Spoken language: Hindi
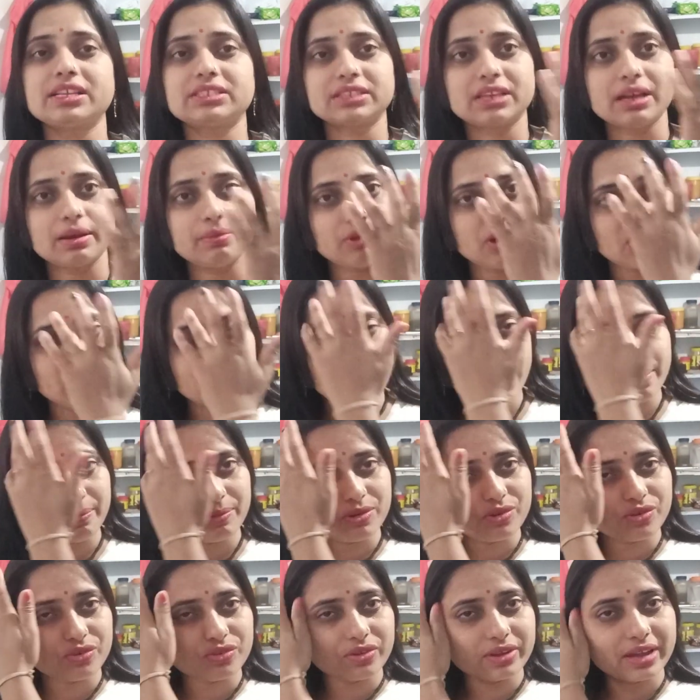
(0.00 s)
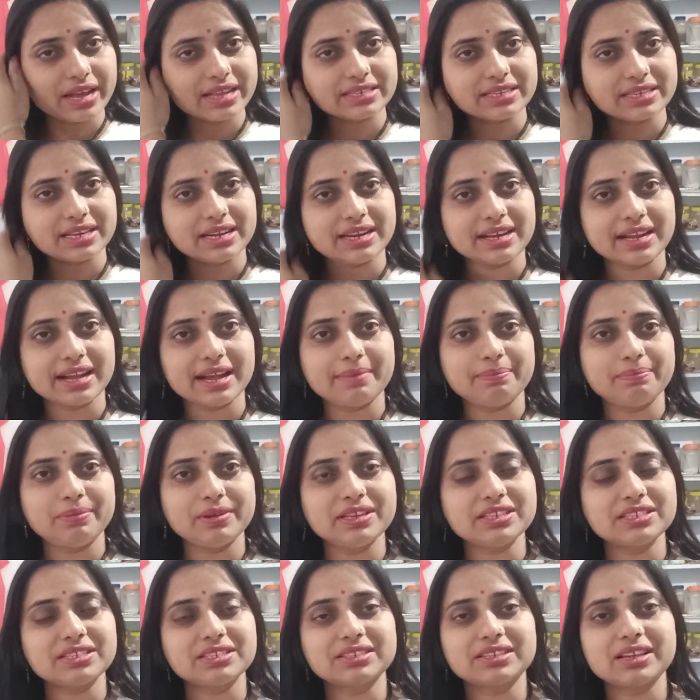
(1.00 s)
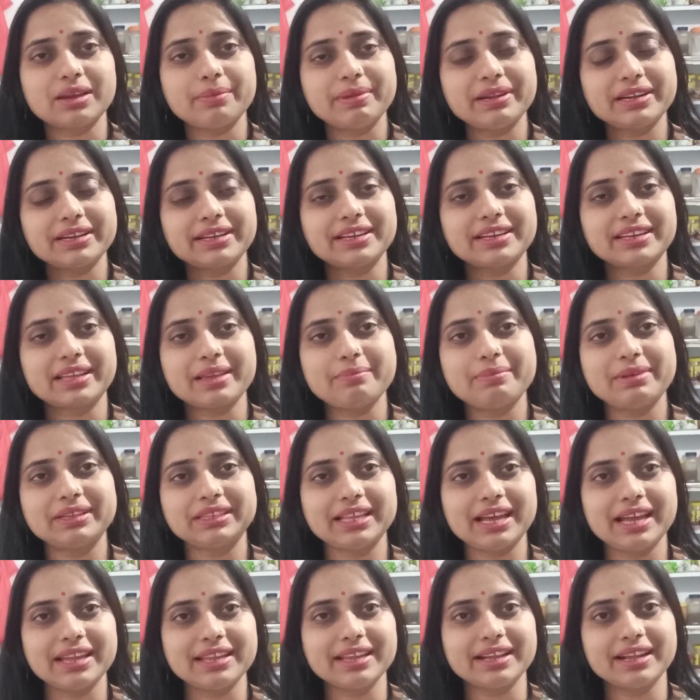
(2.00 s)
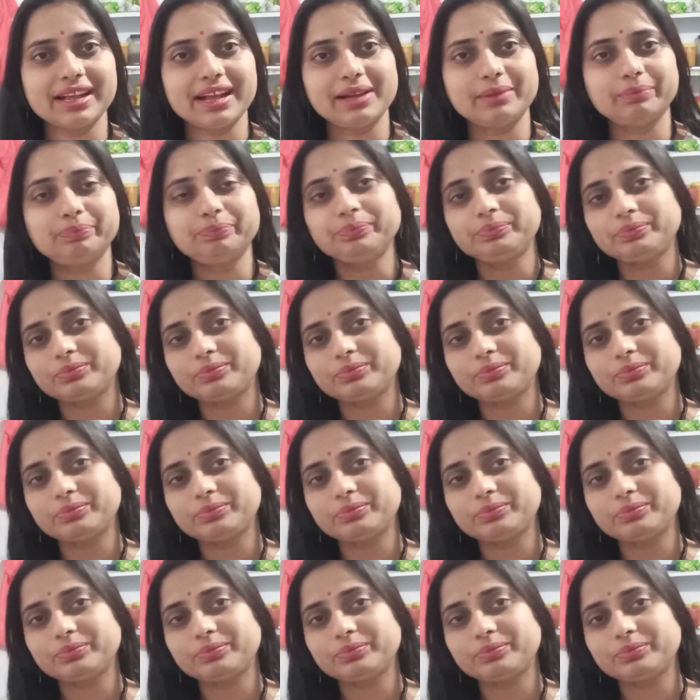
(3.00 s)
आज का ब्लॉग आप लोगों को कैसा लगा प्लीज कमेंट करके बताइएगा